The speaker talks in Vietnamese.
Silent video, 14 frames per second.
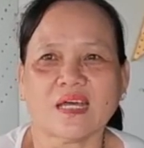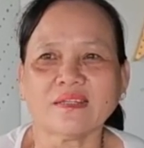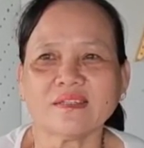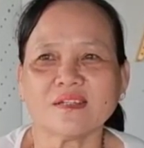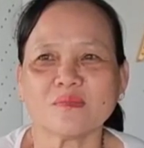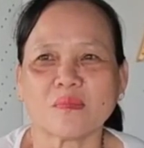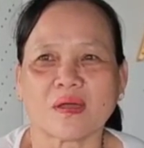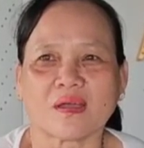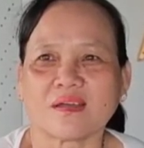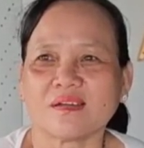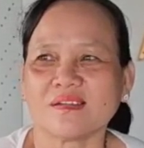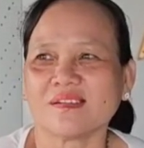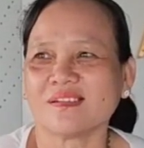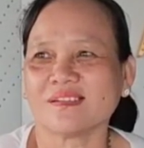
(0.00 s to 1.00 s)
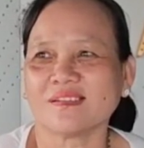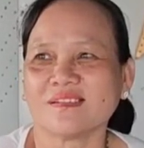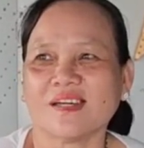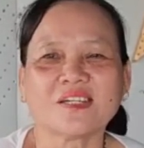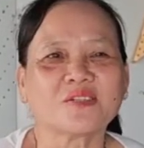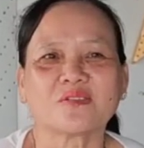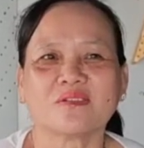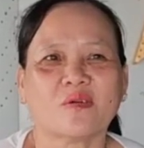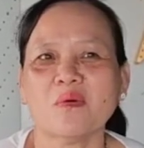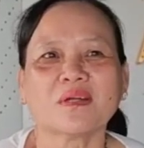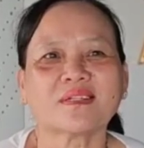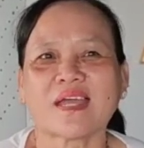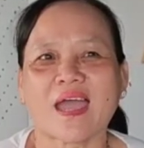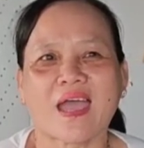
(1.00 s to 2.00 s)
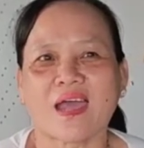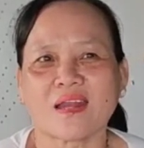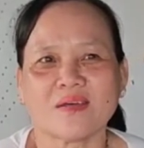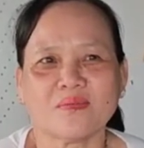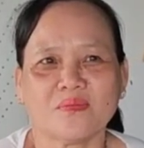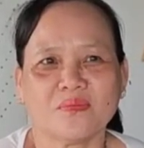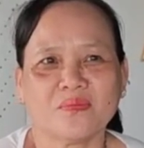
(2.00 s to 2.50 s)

thích nhưng mà ít cũng ít ca lắm